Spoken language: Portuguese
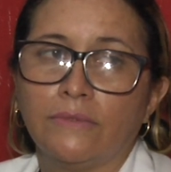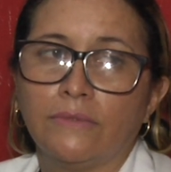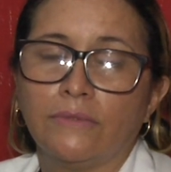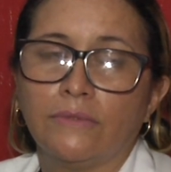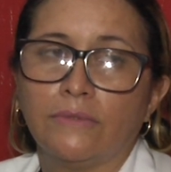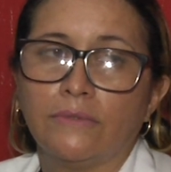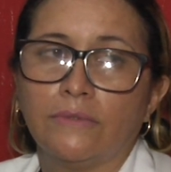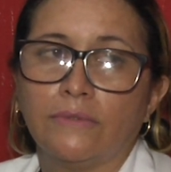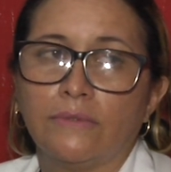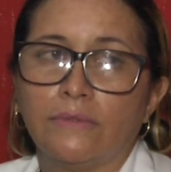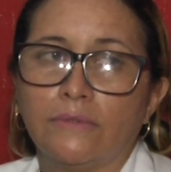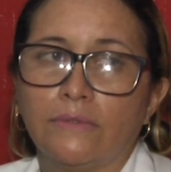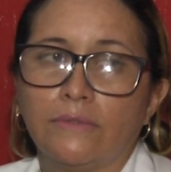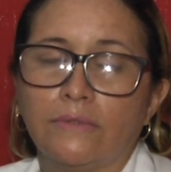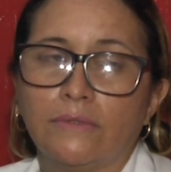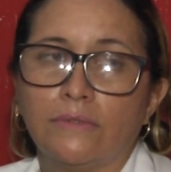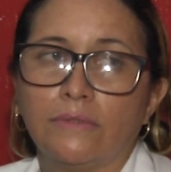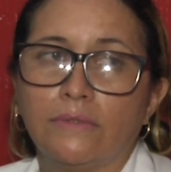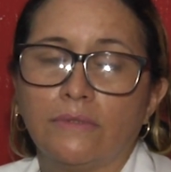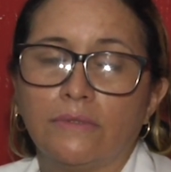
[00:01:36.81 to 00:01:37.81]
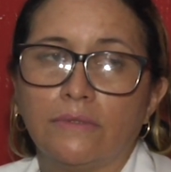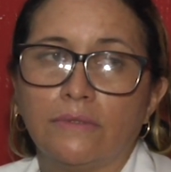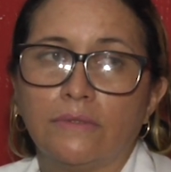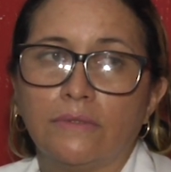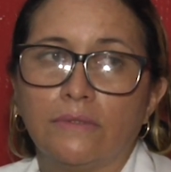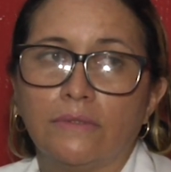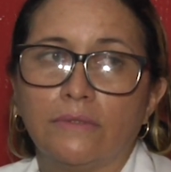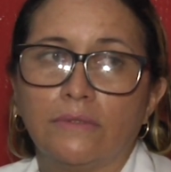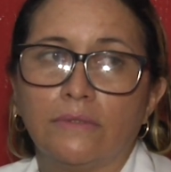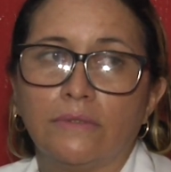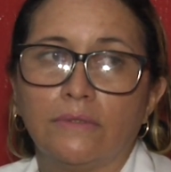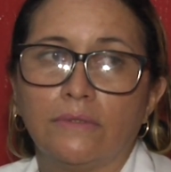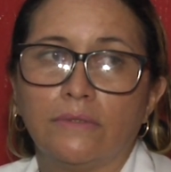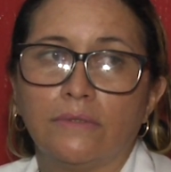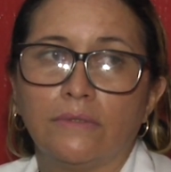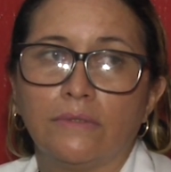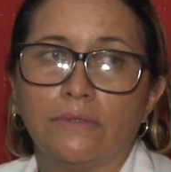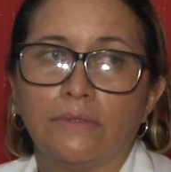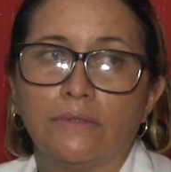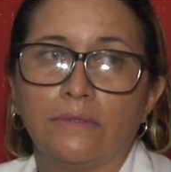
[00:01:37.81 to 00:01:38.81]
Essa equipe ela atua
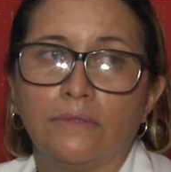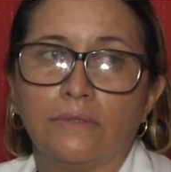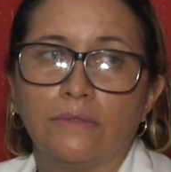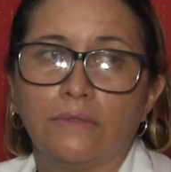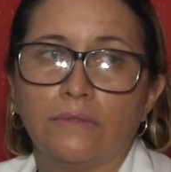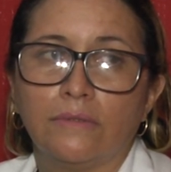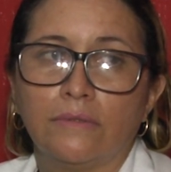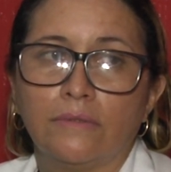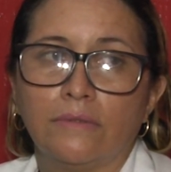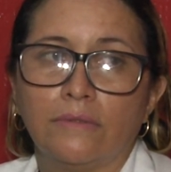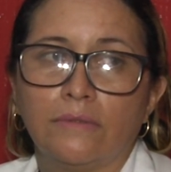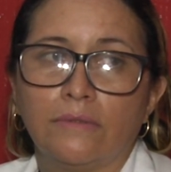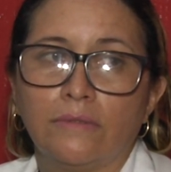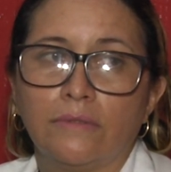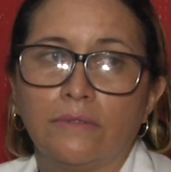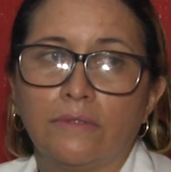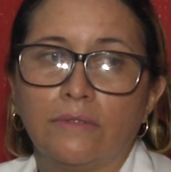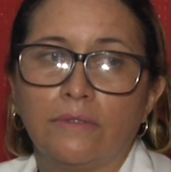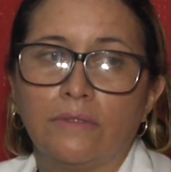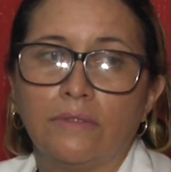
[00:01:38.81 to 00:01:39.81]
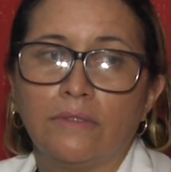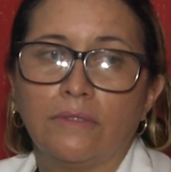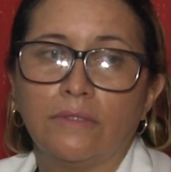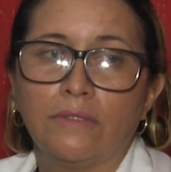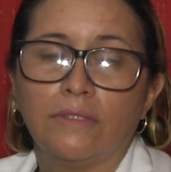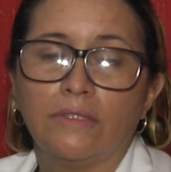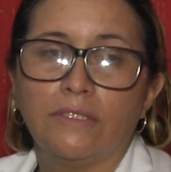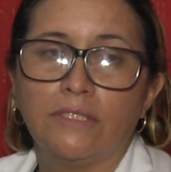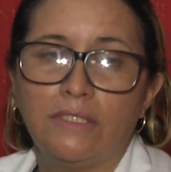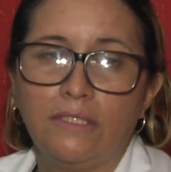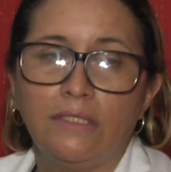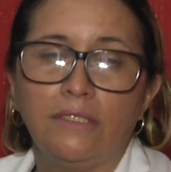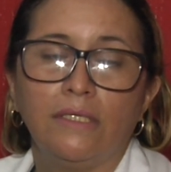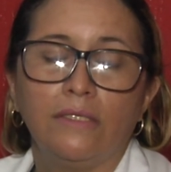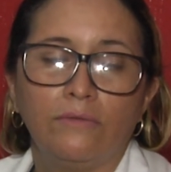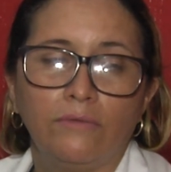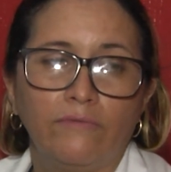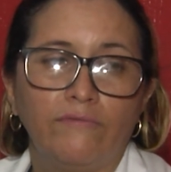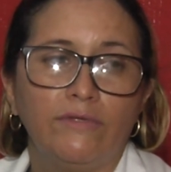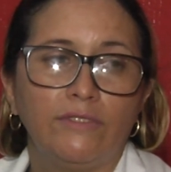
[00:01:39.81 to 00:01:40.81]
24 horas, é isso? Sim, atua
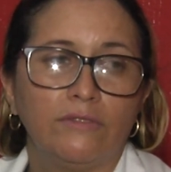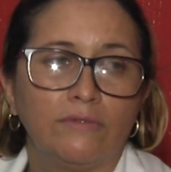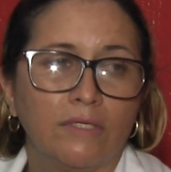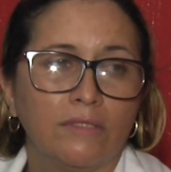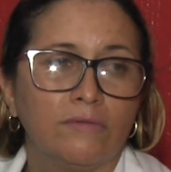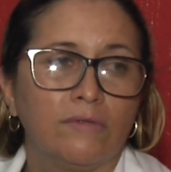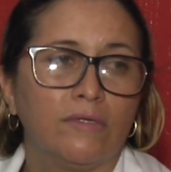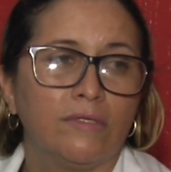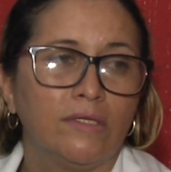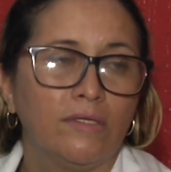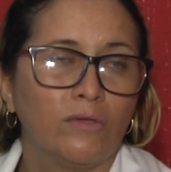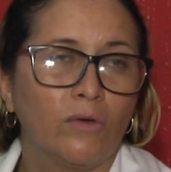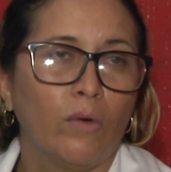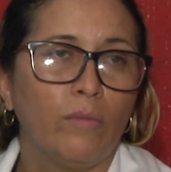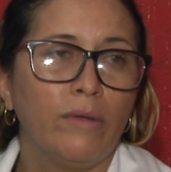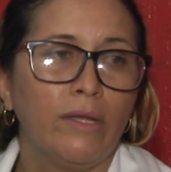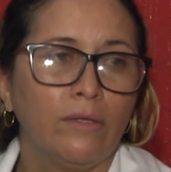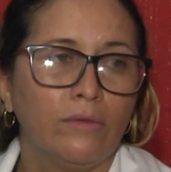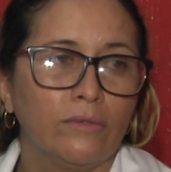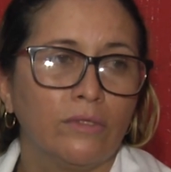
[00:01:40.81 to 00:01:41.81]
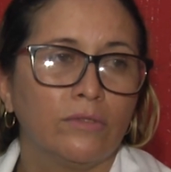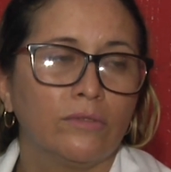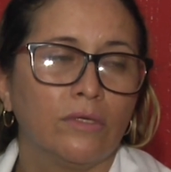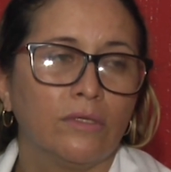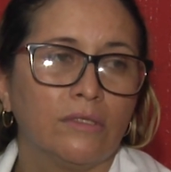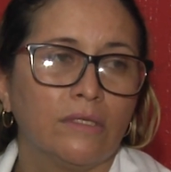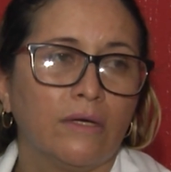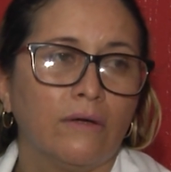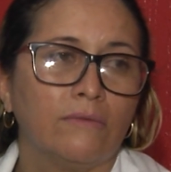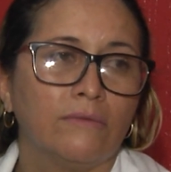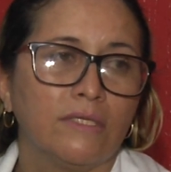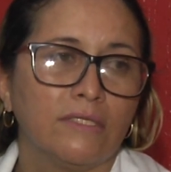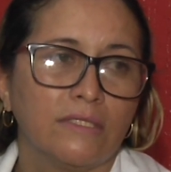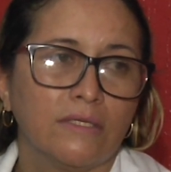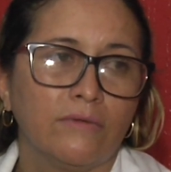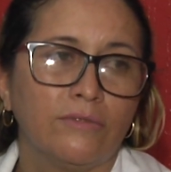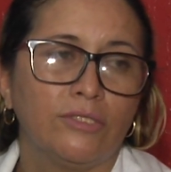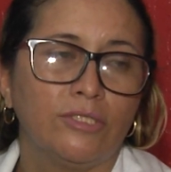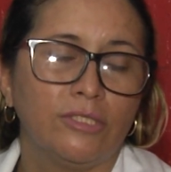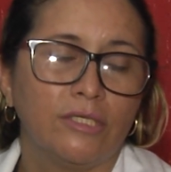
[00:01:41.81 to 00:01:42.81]
24 horas dando cobertura total na
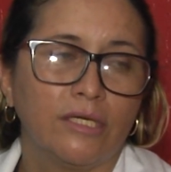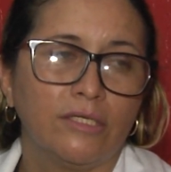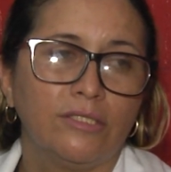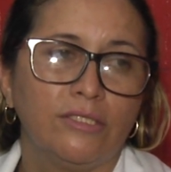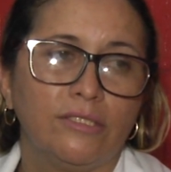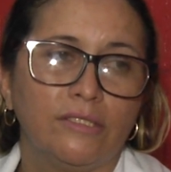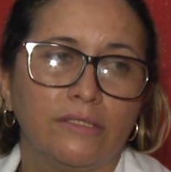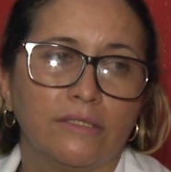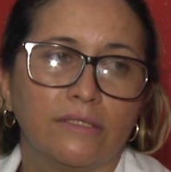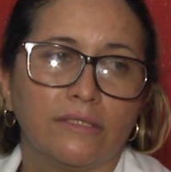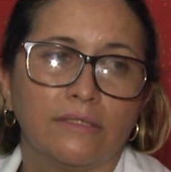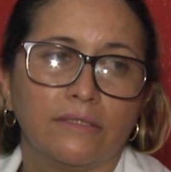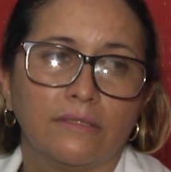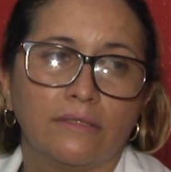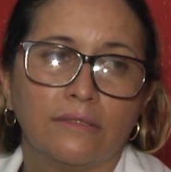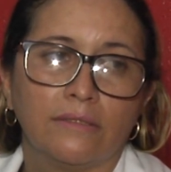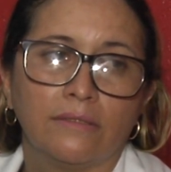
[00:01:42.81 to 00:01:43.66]
saúde de Caxias.